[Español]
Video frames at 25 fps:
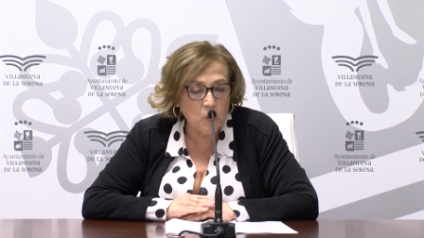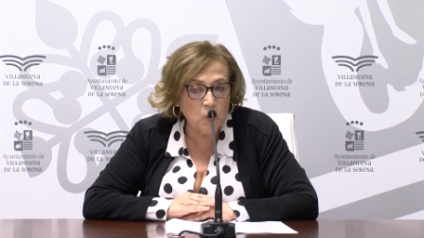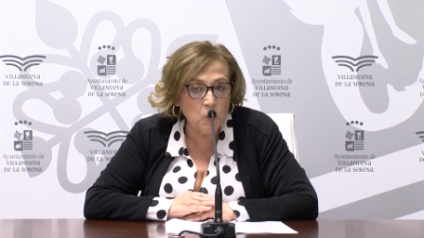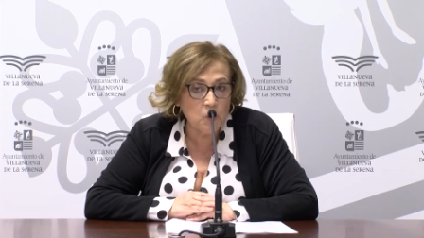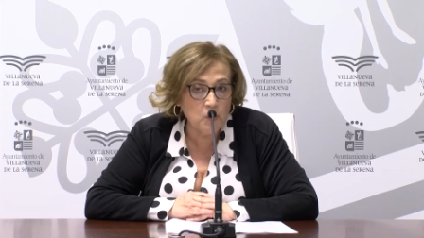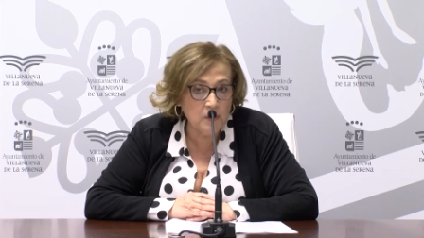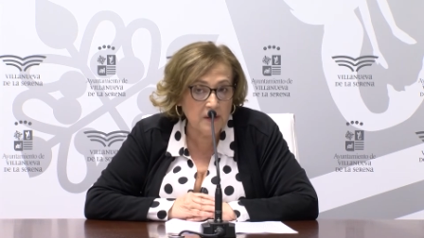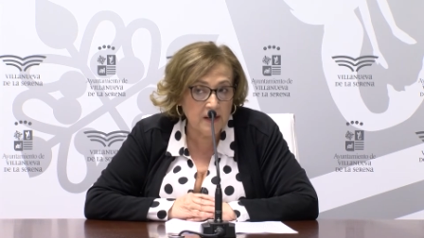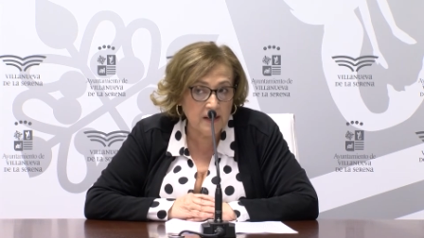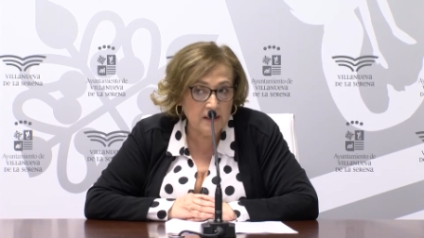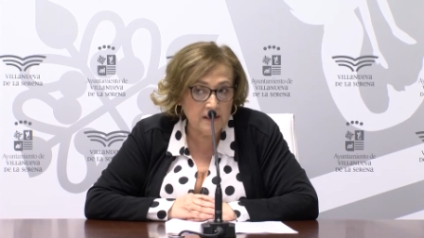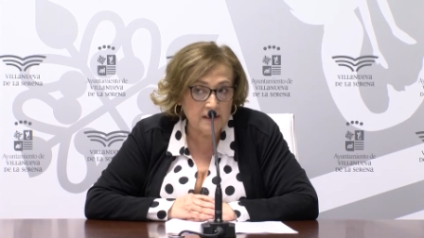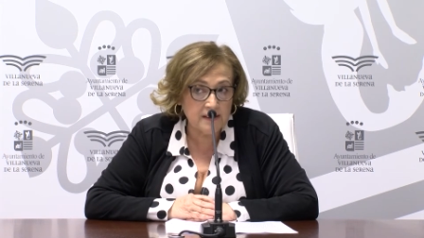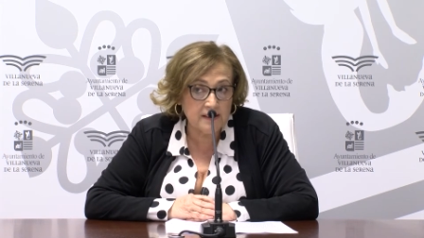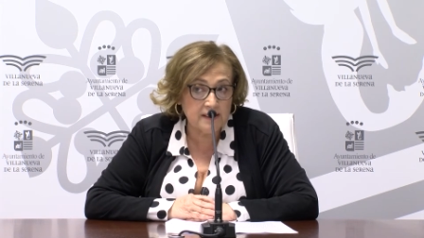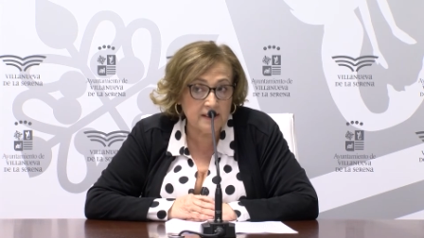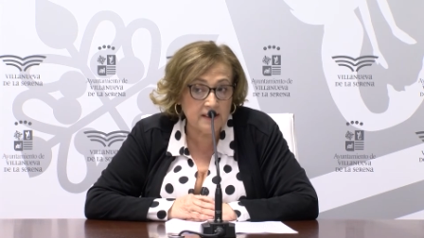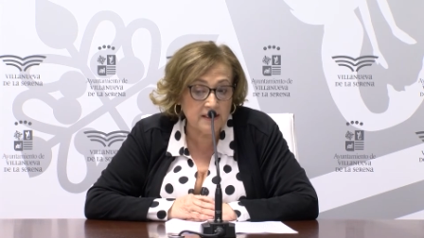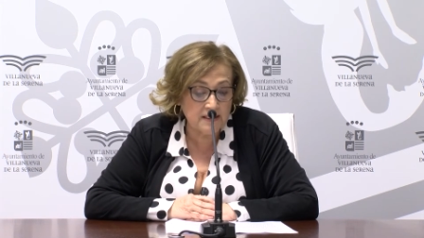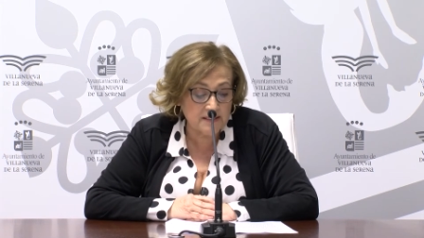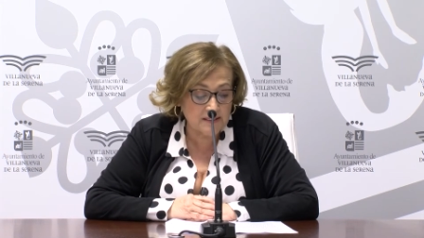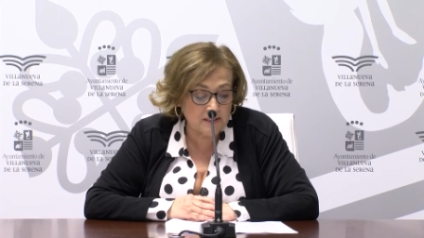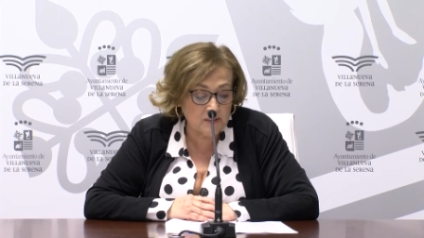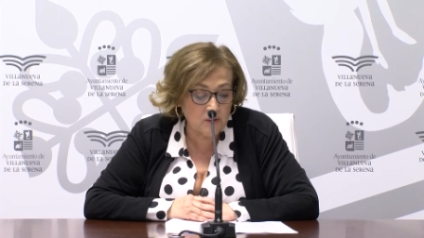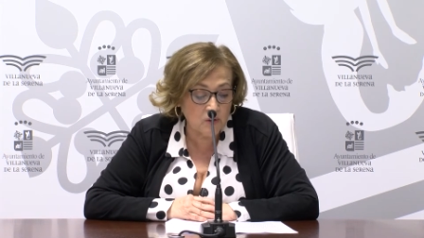Una
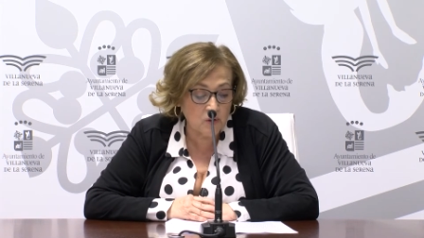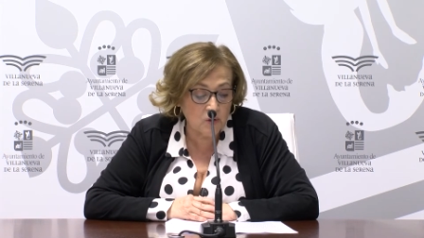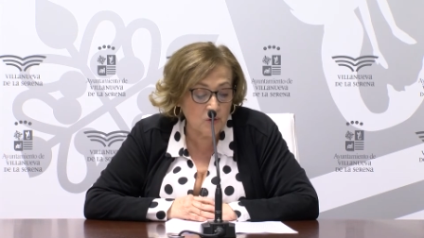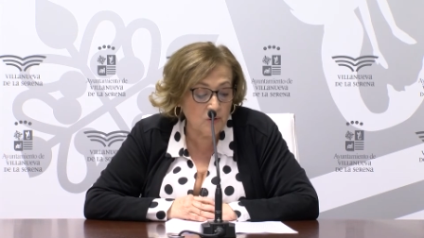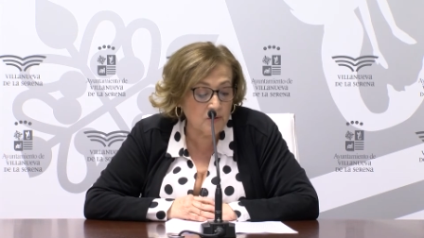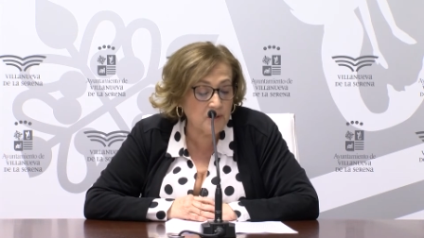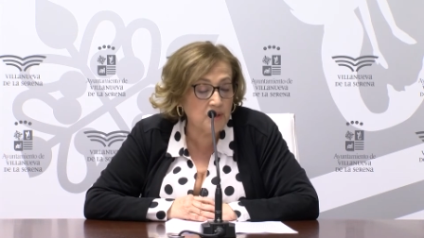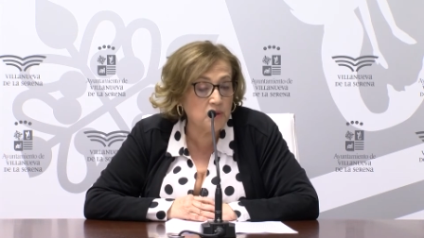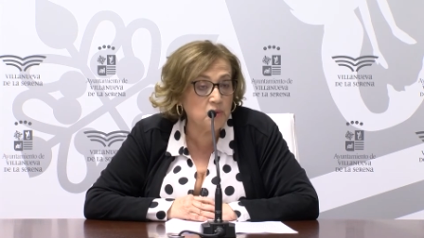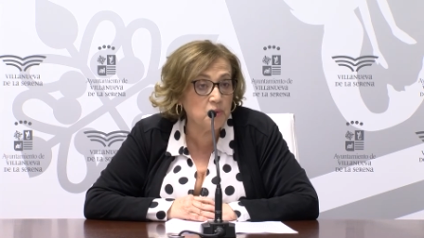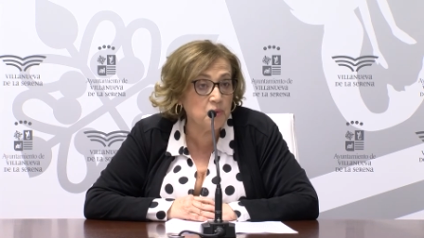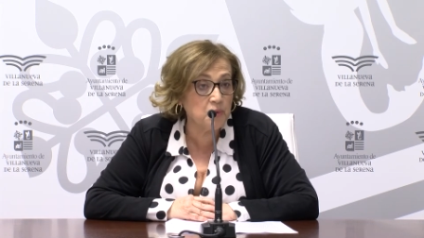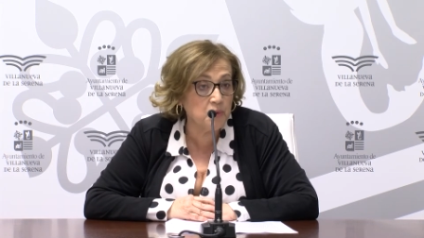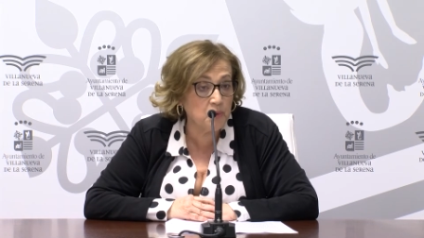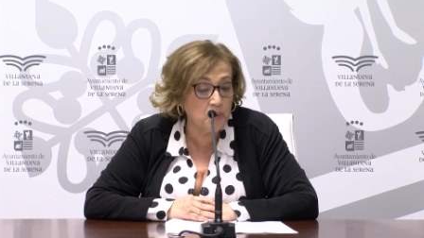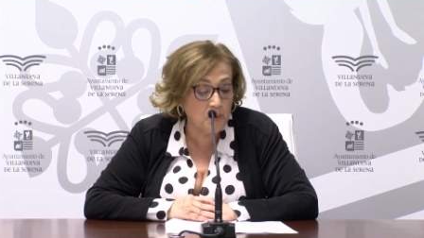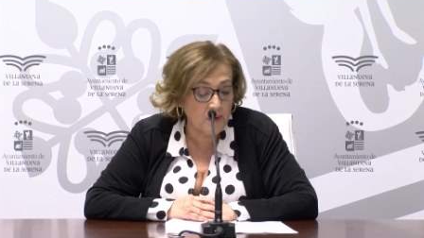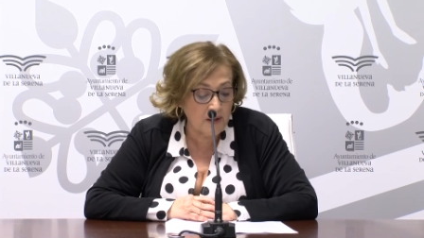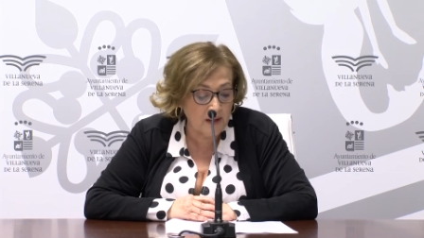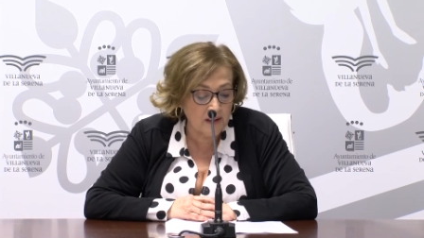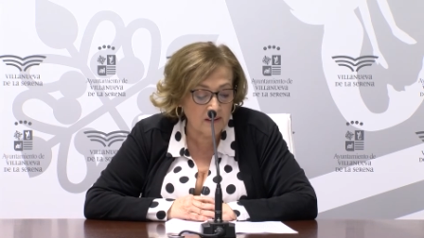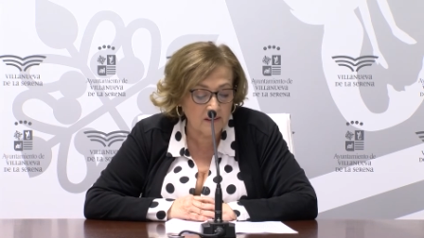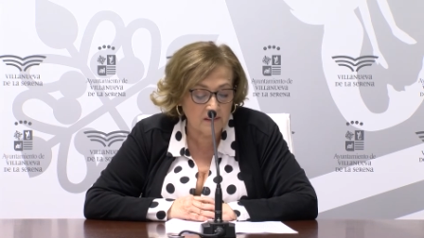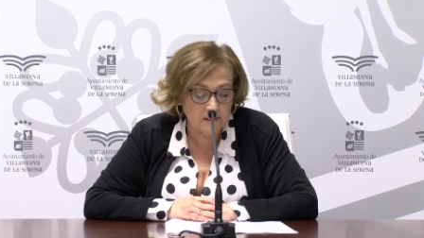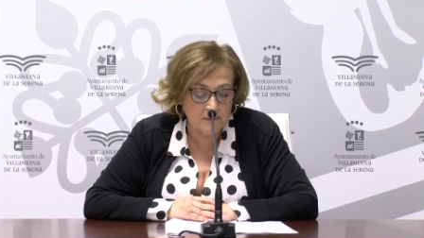que es Conoce tu
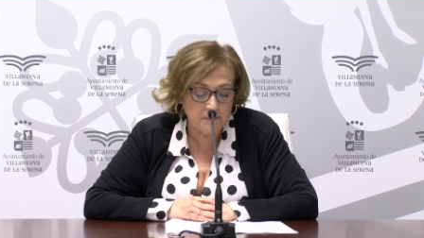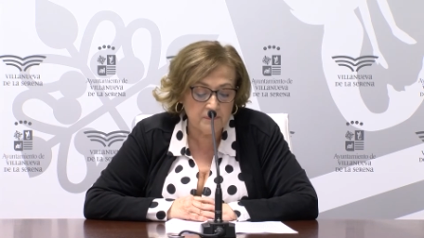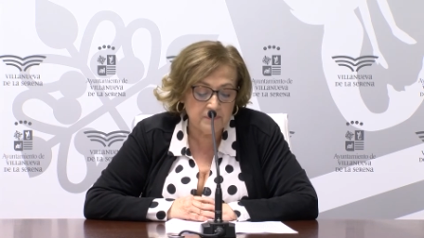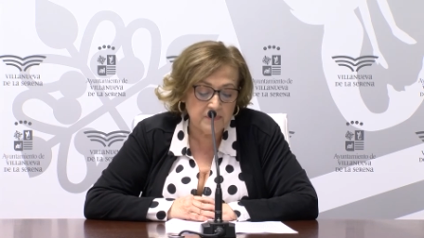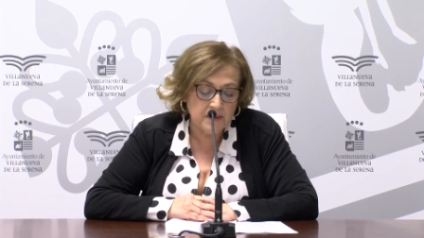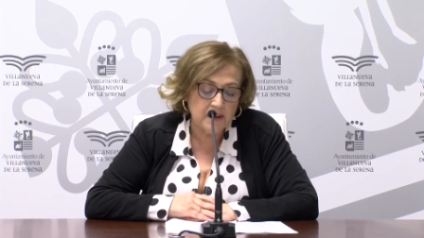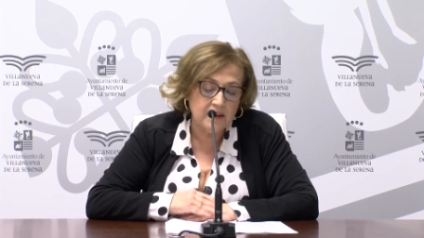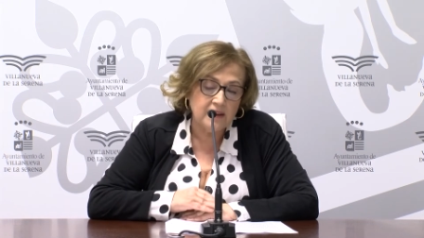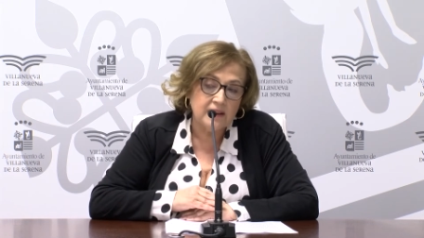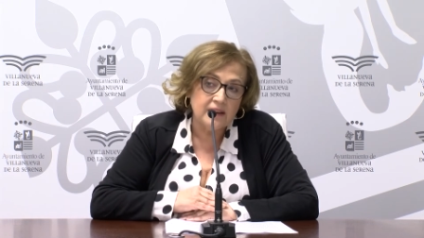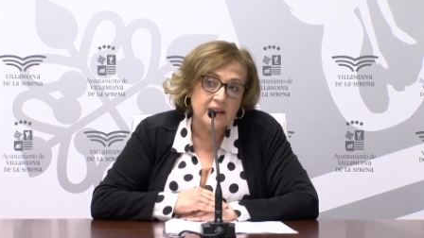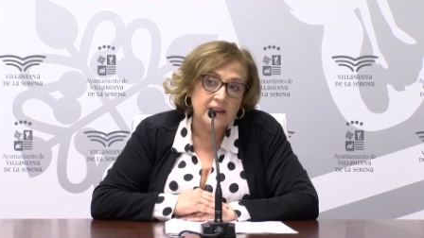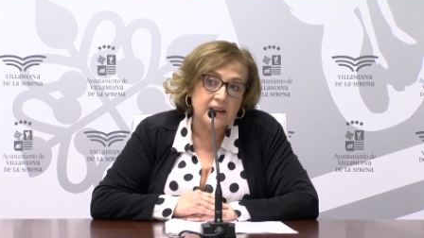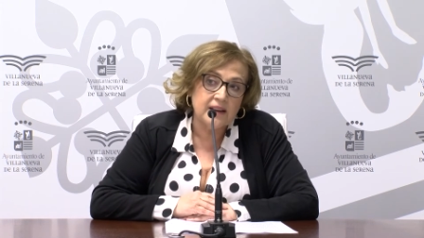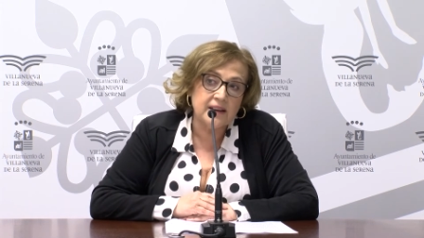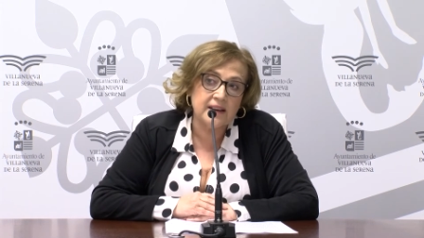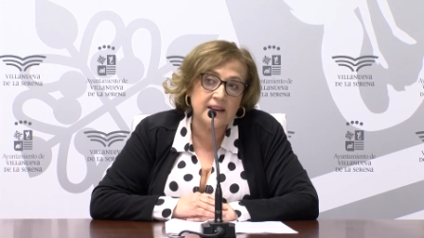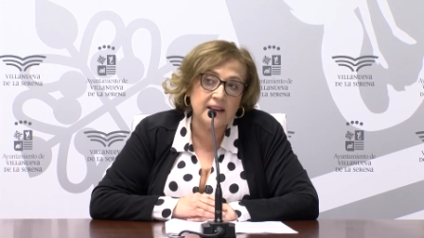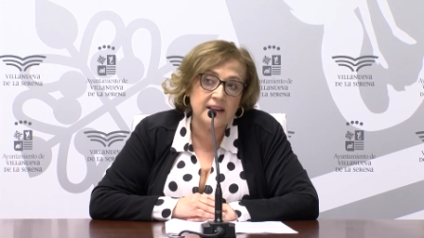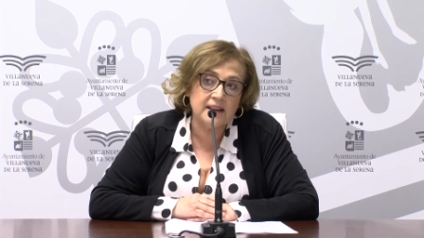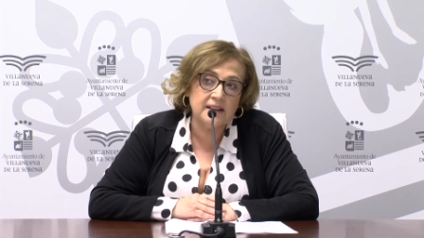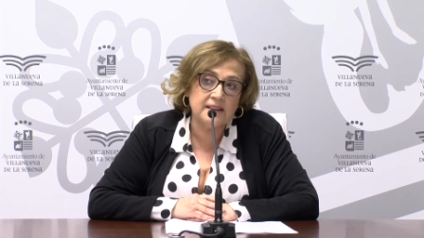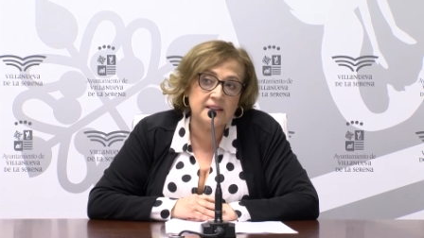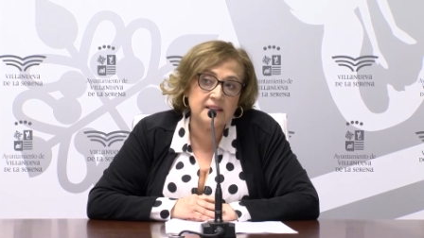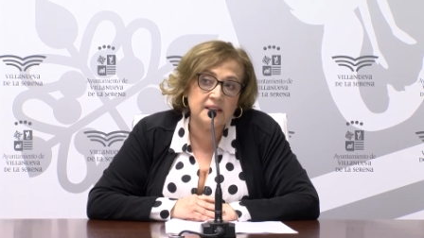ciudad
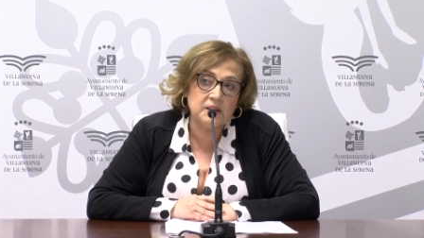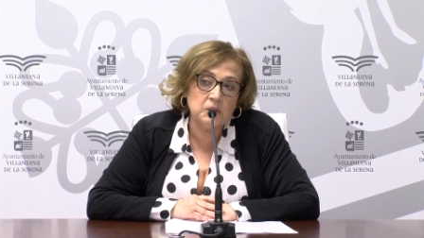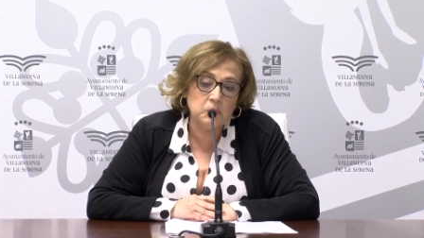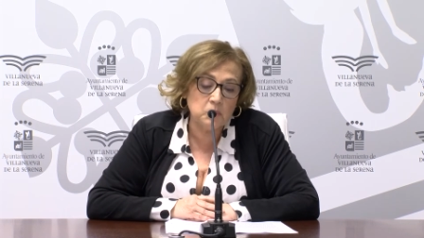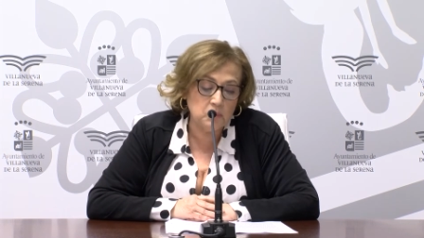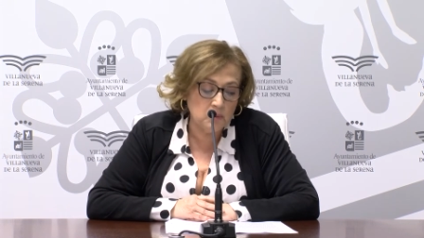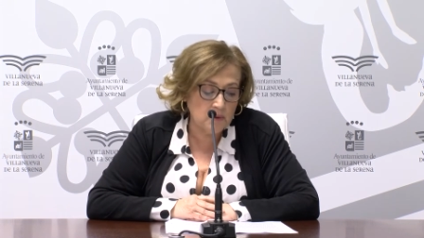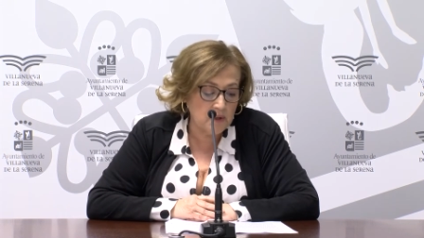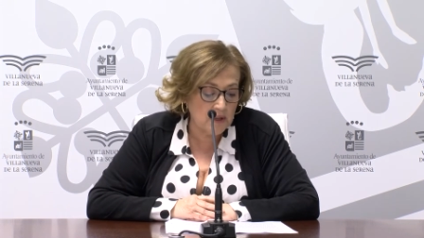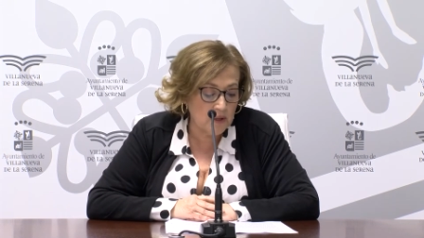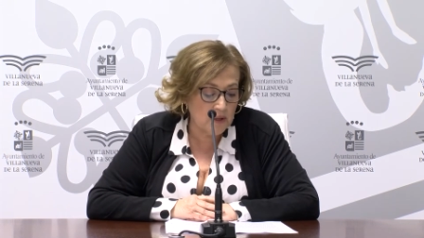que tiene un